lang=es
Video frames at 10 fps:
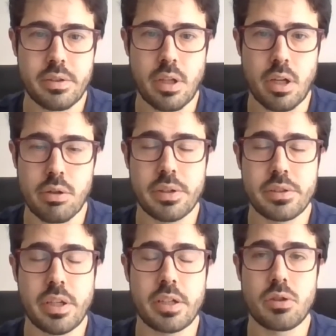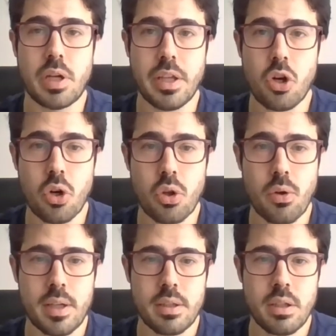de la Universidad Nacional de
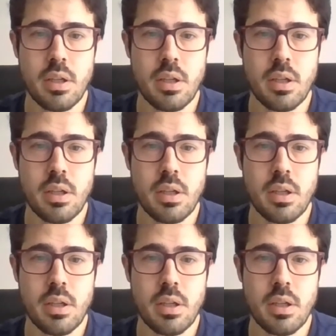Córdoba,